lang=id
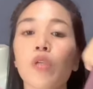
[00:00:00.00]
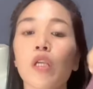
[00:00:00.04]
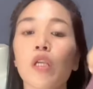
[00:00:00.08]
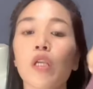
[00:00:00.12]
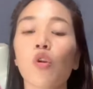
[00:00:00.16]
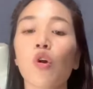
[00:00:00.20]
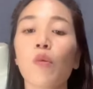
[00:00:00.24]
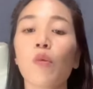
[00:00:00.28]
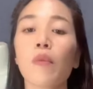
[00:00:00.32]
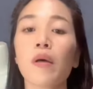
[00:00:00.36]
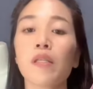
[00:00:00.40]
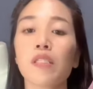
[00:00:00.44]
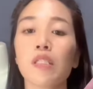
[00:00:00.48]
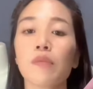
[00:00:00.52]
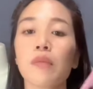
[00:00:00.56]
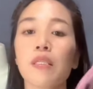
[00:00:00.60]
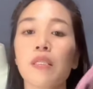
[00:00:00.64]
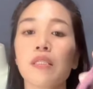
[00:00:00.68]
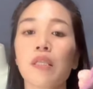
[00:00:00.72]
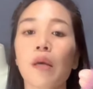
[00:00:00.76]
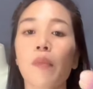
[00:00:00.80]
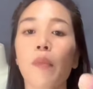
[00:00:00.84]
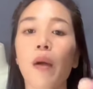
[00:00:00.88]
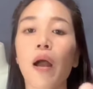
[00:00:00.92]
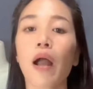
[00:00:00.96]
kilo masih
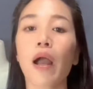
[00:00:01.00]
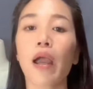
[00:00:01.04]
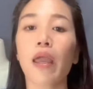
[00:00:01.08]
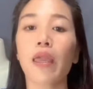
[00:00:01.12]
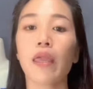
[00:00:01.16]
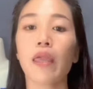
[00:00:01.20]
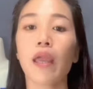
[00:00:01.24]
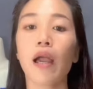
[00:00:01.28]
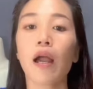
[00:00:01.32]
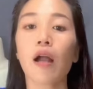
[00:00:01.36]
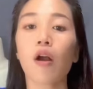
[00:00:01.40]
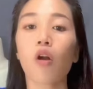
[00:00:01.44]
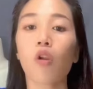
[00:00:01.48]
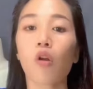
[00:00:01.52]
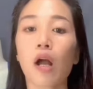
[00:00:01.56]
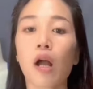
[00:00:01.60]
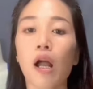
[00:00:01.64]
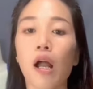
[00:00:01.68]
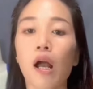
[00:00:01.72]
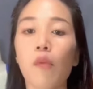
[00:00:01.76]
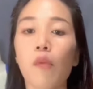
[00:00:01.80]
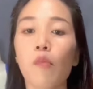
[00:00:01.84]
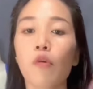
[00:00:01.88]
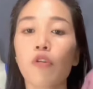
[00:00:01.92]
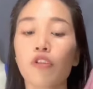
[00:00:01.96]
bisa pakai ya. Kalau
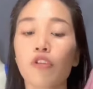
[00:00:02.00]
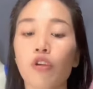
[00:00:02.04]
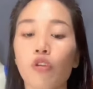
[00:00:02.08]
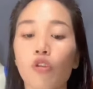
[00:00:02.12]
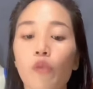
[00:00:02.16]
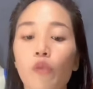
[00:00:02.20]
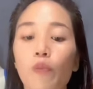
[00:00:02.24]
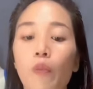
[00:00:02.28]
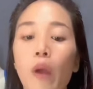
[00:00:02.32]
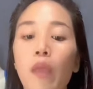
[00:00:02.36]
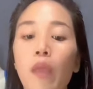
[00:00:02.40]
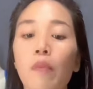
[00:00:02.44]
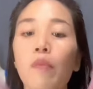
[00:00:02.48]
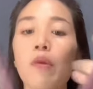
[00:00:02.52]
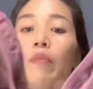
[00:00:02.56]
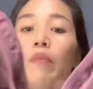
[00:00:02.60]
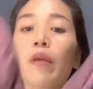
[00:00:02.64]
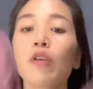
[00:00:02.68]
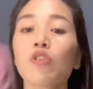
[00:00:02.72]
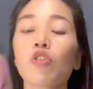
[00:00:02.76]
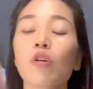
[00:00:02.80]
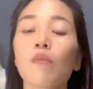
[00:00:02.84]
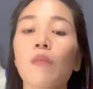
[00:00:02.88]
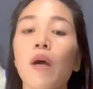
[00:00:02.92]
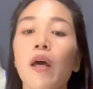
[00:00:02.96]
kakak mau cetak payment
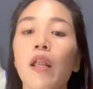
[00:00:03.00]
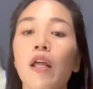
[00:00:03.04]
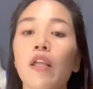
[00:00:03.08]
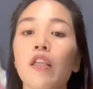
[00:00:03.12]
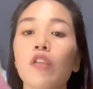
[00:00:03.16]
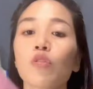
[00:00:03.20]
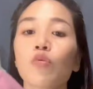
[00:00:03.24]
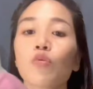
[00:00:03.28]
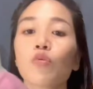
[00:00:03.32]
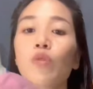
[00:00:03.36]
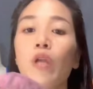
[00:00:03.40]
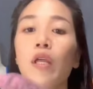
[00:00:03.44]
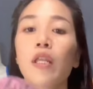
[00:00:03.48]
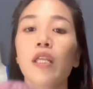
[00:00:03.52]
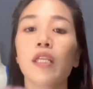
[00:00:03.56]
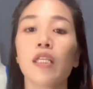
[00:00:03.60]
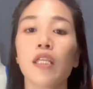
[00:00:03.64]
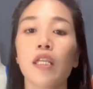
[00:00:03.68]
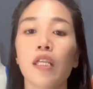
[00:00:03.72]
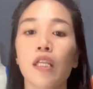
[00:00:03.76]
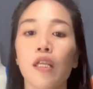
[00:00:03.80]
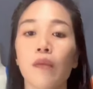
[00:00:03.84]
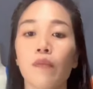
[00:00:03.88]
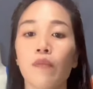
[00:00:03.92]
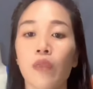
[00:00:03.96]
besok barangnya sudah
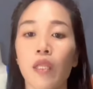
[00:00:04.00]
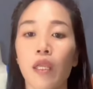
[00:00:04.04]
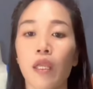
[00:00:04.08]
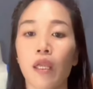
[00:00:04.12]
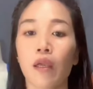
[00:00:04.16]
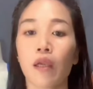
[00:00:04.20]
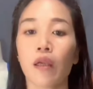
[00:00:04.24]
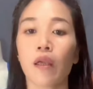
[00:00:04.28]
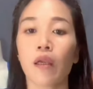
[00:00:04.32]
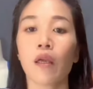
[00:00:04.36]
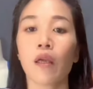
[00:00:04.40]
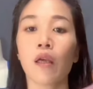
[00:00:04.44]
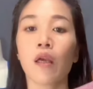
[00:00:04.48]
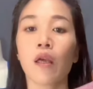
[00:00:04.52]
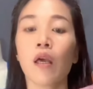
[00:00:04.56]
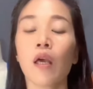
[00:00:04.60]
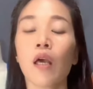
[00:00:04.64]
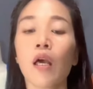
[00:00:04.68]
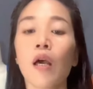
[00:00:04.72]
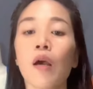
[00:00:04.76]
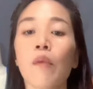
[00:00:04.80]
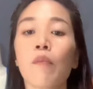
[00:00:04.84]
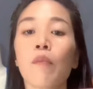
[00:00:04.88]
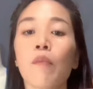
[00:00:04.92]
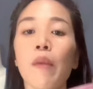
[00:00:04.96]
dikirim nih.
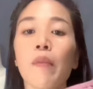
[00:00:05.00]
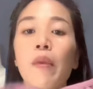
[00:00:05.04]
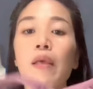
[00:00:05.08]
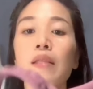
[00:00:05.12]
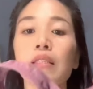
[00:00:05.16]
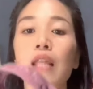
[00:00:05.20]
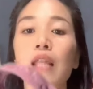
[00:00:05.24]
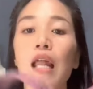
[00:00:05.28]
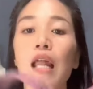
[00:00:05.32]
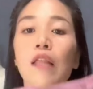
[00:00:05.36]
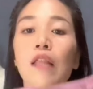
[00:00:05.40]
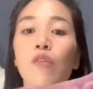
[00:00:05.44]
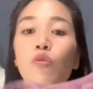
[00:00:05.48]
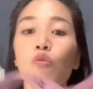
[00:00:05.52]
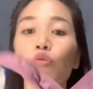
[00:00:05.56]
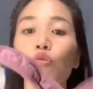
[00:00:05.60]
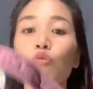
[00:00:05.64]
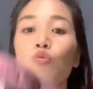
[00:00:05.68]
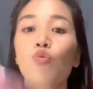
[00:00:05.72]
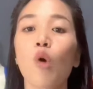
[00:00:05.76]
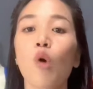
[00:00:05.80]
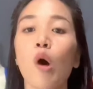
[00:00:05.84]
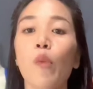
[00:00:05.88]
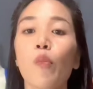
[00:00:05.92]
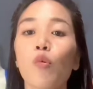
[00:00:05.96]
BB
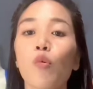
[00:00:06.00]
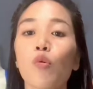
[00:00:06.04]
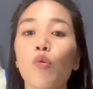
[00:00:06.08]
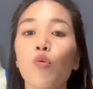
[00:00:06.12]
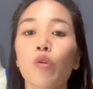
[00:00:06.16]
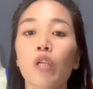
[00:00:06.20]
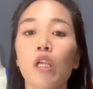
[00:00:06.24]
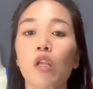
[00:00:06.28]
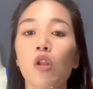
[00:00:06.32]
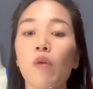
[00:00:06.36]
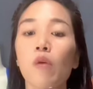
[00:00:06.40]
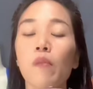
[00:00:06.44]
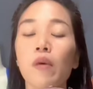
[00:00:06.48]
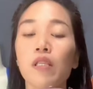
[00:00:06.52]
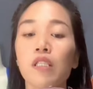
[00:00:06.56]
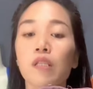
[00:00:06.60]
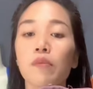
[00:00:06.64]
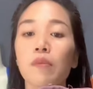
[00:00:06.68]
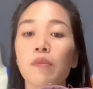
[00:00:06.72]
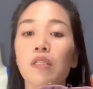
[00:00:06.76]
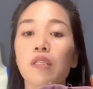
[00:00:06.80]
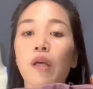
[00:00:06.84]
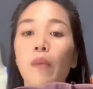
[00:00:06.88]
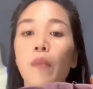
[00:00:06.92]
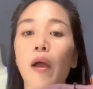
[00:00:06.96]
120 kilo
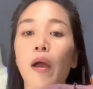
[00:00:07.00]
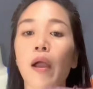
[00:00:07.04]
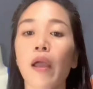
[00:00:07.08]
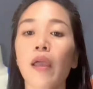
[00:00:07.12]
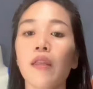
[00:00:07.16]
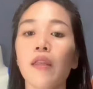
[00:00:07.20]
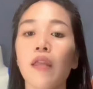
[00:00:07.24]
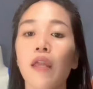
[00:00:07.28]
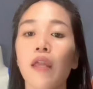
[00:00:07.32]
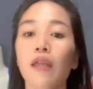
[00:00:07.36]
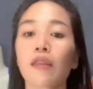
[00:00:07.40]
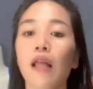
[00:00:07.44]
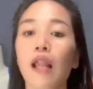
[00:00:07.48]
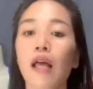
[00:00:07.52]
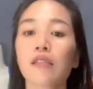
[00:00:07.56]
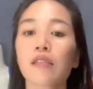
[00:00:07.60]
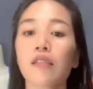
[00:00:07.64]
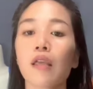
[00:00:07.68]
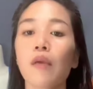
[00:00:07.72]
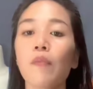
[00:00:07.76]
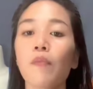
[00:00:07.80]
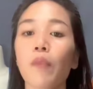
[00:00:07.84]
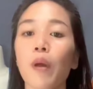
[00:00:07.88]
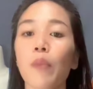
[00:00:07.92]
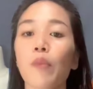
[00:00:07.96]
masih bisa pakai di
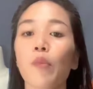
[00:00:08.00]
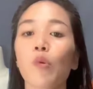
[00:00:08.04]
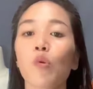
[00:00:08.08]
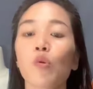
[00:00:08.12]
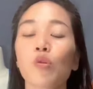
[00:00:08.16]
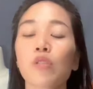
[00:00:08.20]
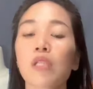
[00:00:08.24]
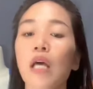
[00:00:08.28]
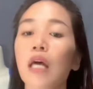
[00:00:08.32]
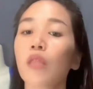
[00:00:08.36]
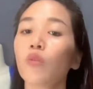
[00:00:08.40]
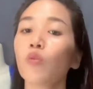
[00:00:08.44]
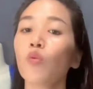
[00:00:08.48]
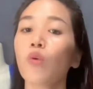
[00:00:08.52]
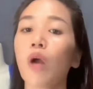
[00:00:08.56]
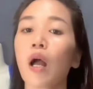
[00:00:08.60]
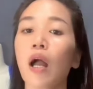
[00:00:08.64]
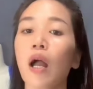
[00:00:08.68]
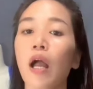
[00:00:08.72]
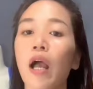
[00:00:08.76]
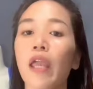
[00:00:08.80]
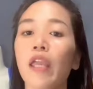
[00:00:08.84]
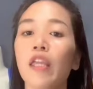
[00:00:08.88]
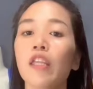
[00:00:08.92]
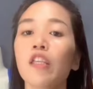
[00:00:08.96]
etalase 41
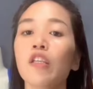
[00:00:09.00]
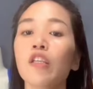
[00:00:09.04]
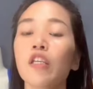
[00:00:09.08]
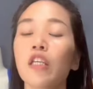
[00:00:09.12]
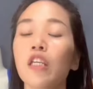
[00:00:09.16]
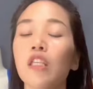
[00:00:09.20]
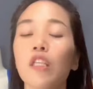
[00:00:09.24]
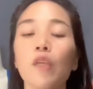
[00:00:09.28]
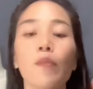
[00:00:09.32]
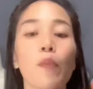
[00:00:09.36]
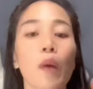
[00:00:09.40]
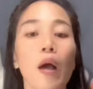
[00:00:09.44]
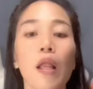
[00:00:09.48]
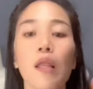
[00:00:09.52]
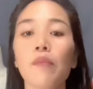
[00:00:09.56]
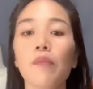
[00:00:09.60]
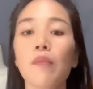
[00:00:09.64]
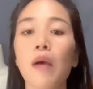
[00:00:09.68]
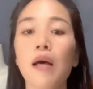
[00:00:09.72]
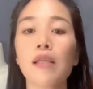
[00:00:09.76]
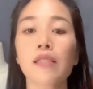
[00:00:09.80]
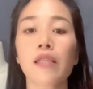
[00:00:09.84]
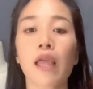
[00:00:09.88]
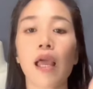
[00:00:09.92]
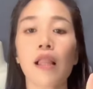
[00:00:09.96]
kakak ini ini paling
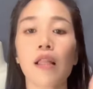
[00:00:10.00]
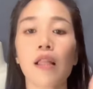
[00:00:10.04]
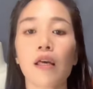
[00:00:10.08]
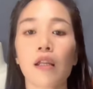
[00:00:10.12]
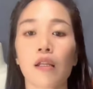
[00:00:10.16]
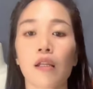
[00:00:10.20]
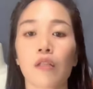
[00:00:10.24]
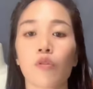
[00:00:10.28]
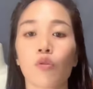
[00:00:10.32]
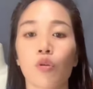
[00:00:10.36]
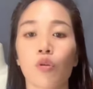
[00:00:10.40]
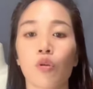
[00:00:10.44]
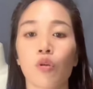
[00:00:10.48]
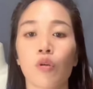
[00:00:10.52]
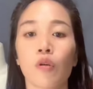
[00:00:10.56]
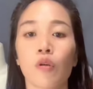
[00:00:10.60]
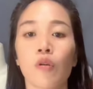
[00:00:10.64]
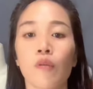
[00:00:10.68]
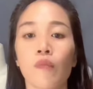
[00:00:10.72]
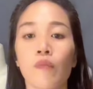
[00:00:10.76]
best seller tuh